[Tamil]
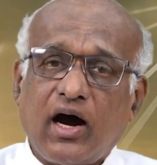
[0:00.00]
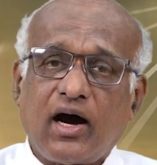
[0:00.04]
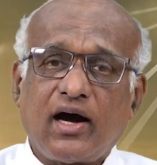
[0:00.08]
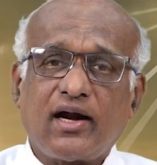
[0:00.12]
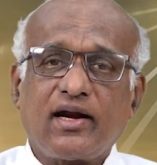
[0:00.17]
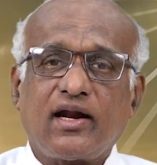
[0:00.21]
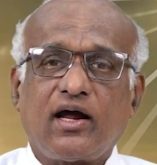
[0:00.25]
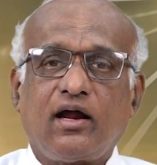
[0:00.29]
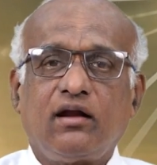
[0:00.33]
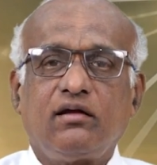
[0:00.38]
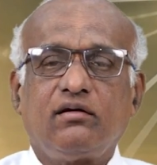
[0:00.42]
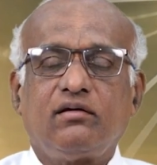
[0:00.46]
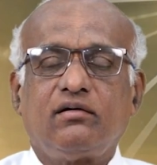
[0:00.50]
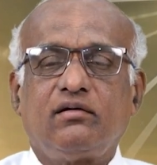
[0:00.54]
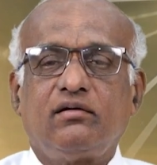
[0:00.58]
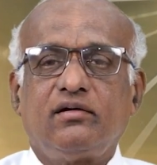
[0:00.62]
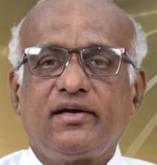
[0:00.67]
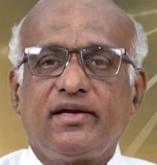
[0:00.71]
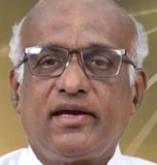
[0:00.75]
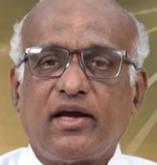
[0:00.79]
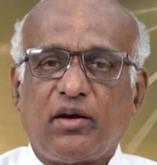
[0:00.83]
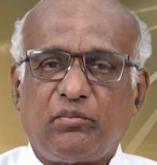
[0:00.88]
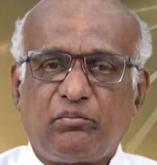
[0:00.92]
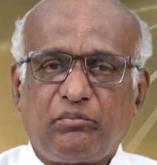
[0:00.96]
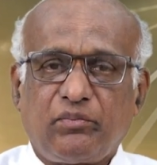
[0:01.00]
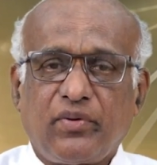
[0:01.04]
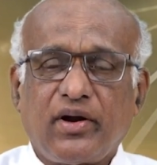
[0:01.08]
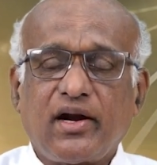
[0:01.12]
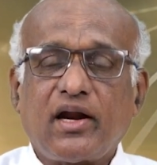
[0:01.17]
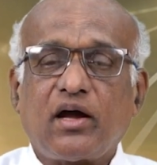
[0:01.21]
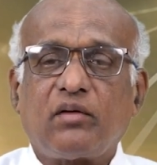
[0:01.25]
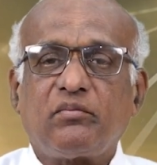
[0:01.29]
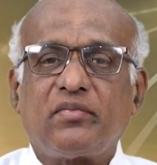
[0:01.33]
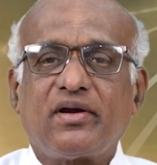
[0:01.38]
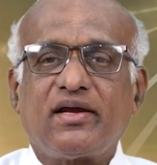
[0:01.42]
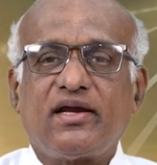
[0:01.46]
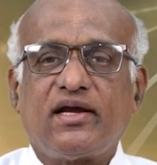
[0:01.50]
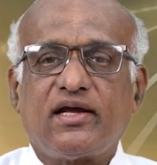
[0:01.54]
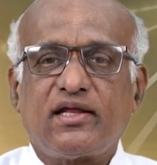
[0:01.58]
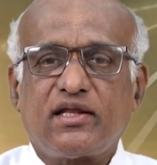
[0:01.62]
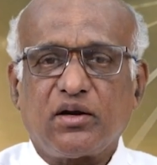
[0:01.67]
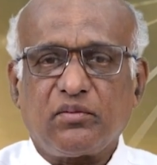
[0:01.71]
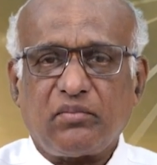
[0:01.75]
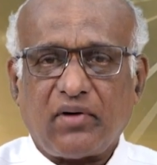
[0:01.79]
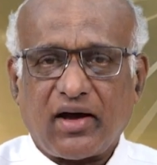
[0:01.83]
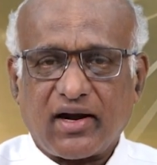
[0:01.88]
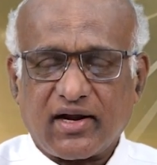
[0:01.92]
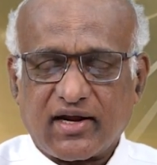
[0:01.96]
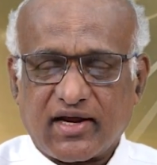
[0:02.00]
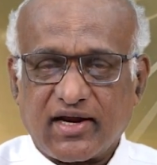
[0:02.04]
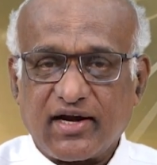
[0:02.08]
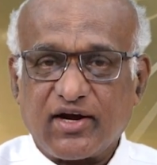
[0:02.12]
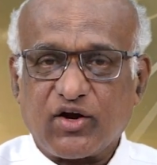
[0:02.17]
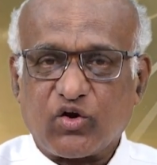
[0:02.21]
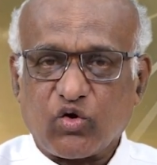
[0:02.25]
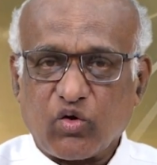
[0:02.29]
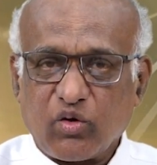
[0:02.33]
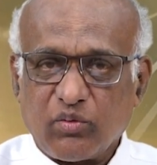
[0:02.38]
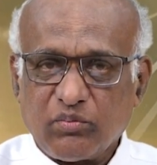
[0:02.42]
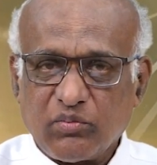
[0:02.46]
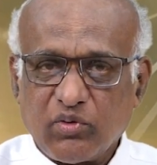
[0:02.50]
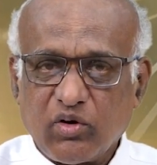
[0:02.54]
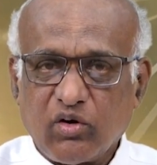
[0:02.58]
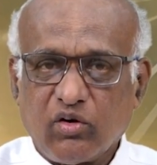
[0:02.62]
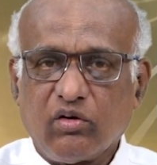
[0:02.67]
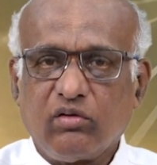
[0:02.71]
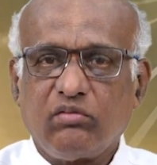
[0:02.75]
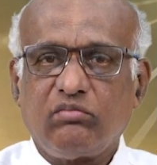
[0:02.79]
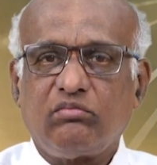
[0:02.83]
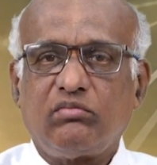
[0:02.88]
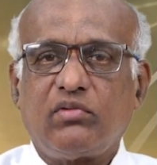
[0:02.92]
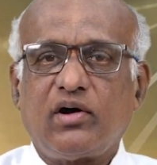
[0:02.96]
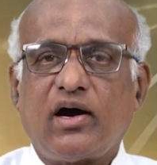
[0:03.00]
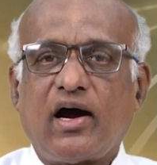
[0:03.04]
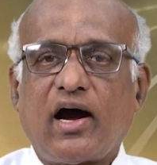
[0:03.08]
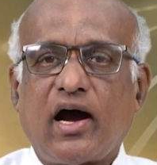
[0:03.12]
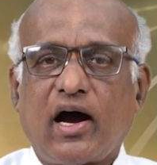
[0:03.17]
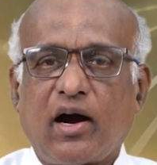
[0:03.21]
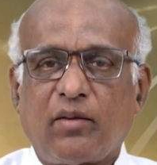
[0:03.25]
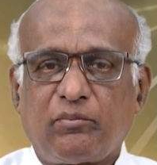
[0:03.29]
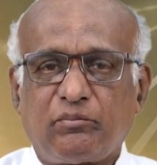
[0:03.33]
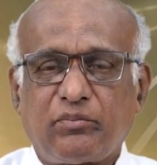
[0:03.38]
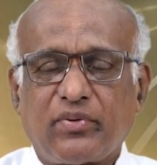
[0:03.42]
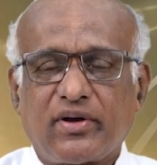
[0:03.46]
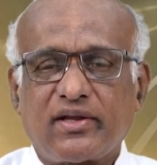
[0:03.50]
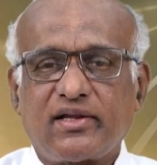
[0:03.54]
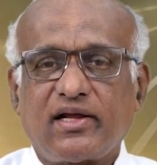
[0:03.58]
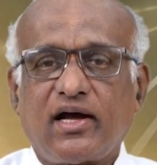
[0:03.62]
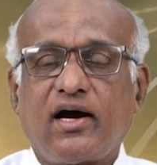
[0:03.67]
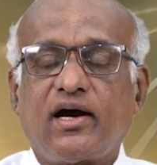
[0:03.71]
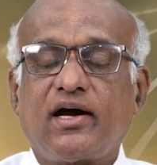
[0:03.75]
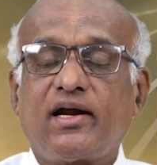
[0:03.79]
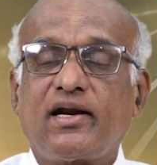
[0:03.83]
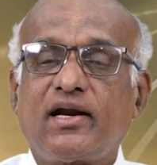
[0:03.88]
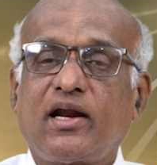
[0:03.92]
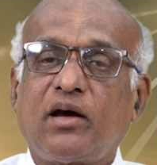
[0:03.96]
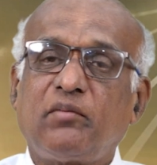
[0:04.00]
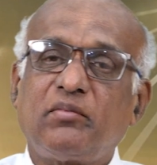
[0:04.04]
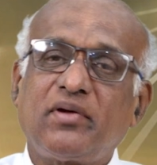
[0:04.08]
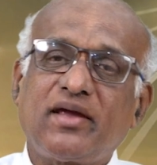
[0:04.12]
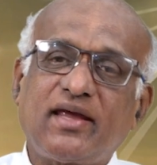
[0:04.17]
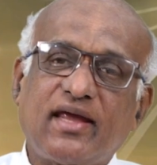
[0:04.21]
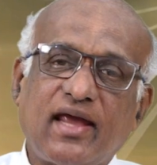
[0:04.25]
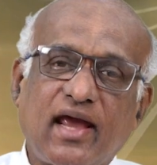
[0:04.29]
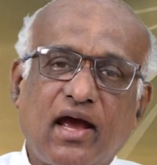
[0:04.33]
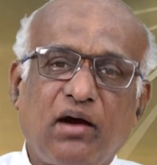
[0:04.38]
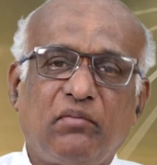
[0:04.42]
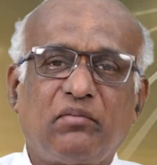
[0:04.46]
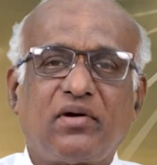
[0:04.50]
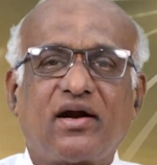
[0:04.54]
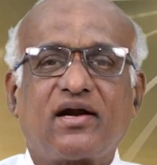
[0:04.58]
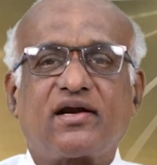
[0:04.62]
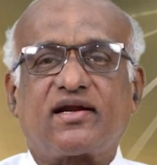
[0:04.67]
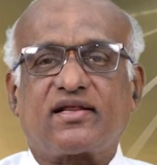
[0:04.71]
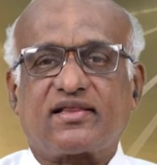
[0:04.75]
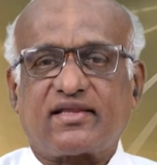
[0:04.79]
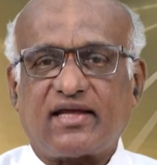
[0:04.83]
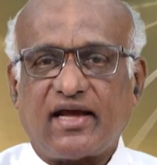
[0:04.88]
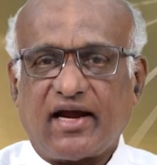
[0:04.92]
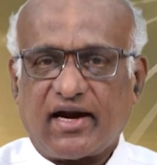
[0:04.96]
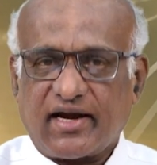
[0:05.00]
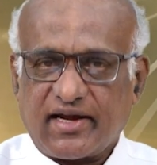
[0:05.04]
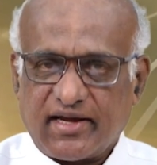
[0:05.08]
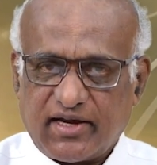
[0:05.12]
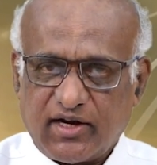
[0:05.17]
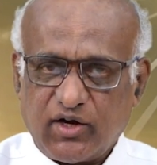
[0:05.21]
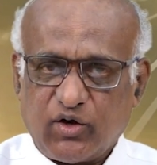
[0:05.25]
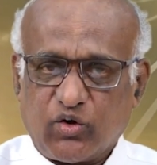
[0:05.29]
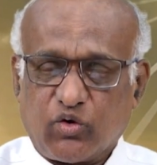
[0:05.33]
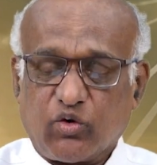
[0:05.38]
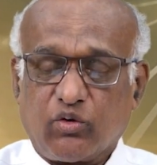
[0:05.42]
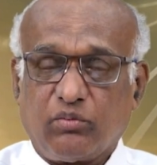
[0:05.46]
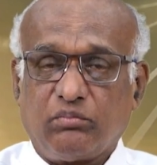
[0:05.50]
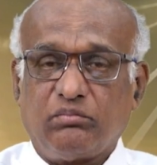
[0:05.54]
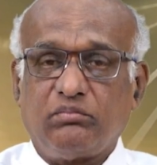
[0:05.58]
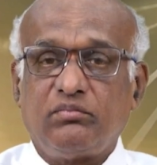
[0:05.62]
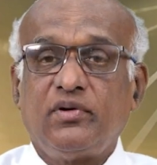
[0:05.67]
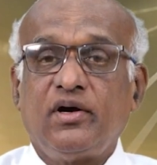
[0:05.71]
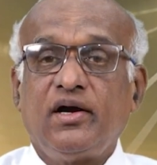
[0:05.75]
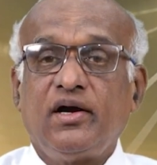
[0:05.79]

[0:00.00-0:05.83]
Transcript: ஆனாலும் எப்போ நம்ம எதிர்பார்க்கின்றோமோ அப்போ தான் நம்ம ஏமாற்றத்தை அடைகின்றோம்